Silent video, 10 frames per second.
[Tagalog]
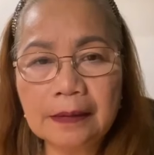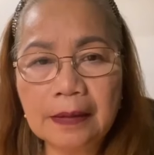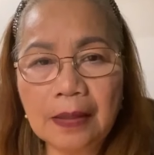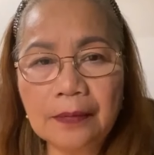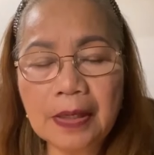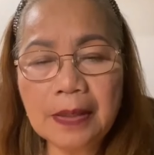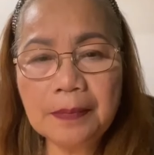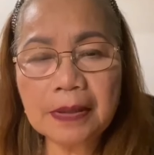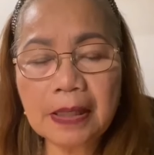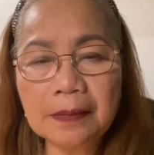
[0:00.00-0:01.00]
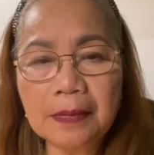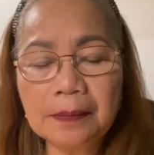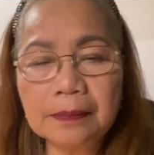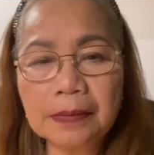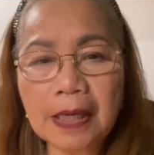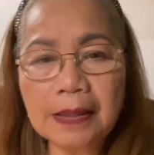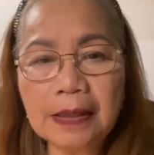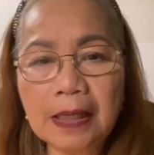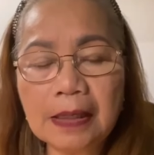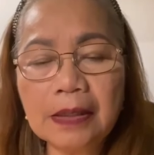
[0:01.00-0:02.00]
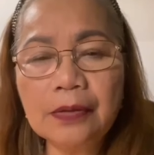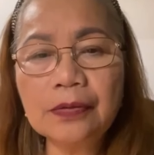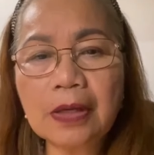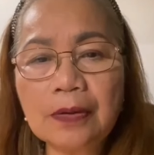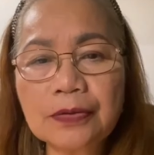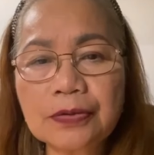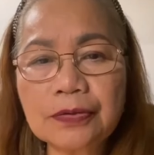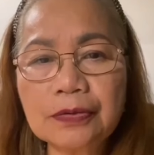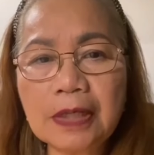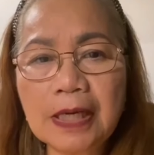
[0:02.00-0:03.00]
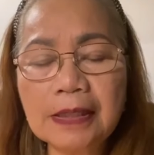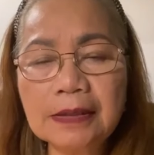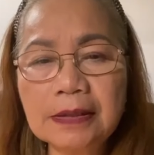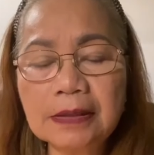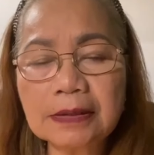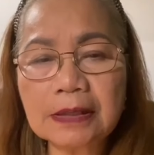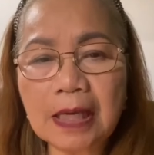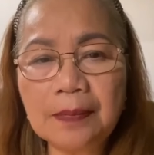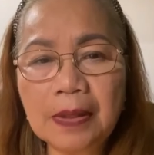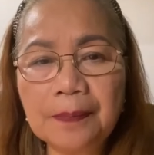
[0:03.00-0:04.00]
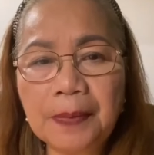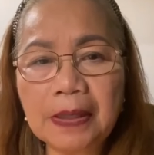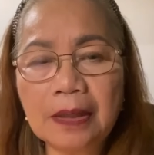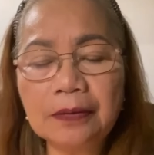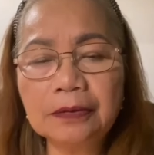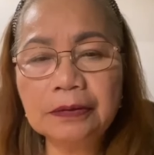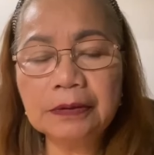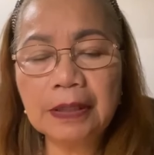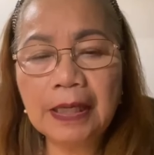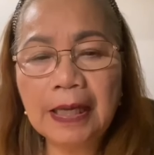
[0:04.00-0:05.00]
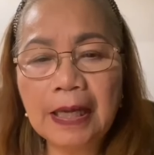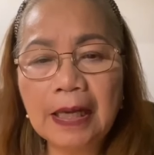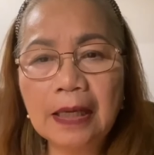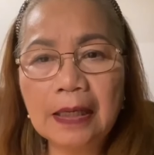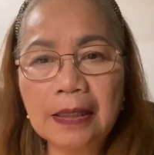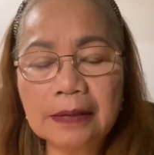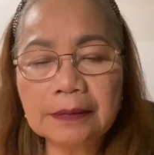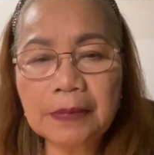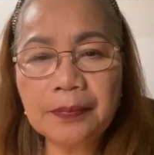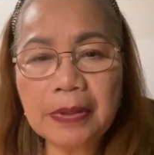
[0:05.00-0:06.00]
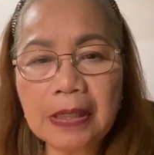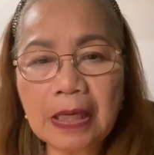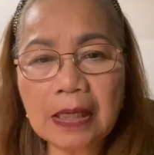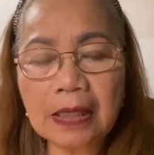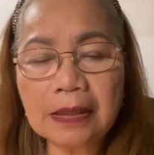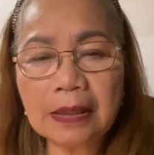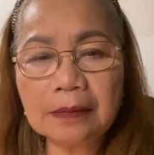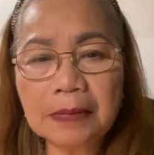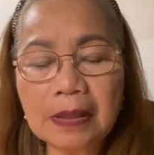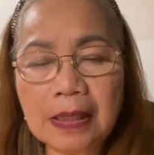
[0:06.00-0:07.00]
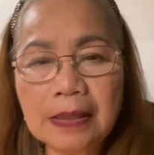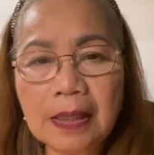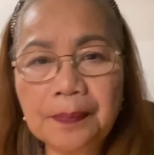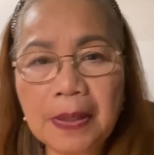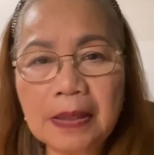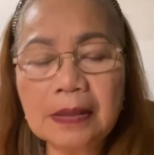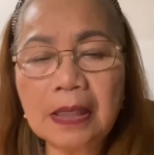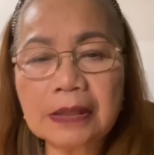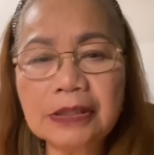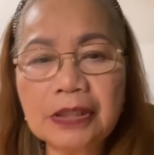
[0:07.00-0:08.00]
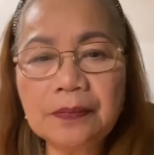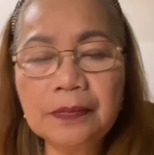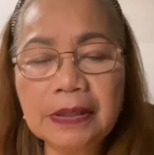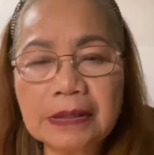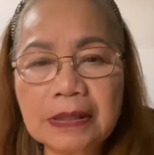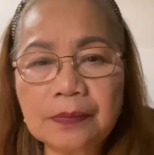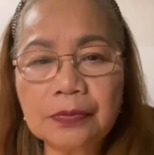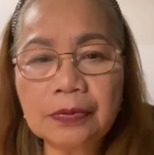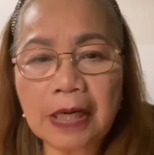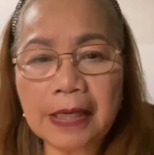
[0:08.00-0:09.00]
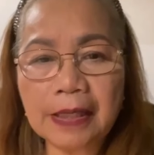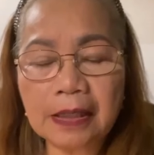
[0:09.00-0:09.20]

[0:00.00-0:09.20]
Naway, maging maganda ang iyong kalusugan sa habang panahon at mabigyan ka ng maganda pang achievement sa buhay